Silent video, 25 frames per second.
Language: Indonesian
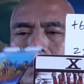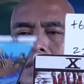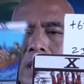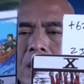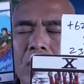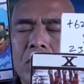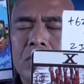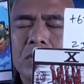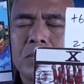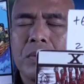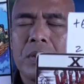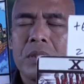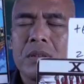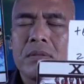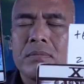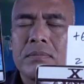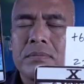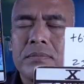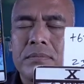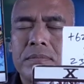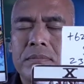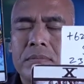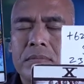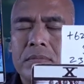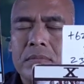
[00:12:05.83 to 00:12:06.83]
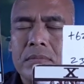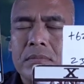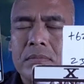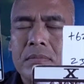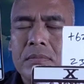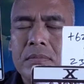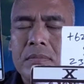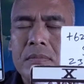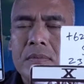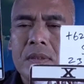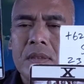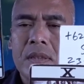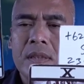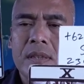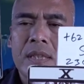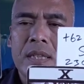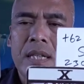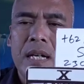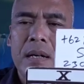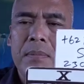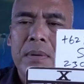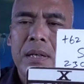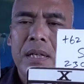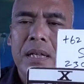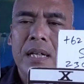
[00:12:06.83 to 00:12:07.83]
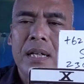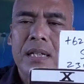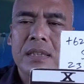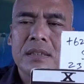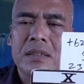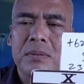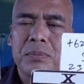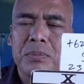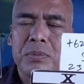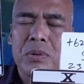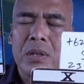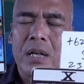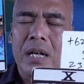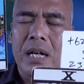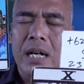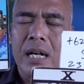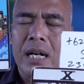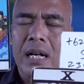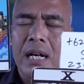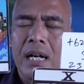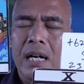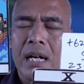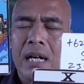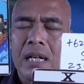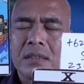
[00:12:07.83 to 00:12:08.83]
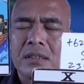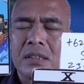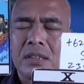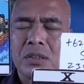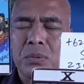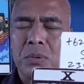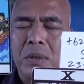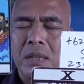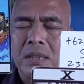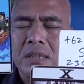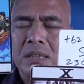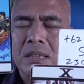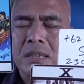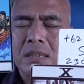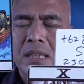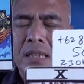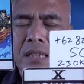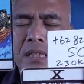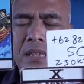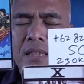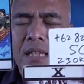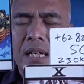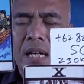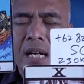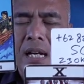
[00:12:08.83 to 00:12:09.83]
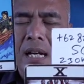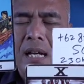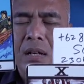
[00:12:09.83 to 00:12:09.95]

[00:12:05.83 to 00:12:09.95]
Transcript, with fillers: Sheikh Oxford digambarkan sebuah situasi di tengah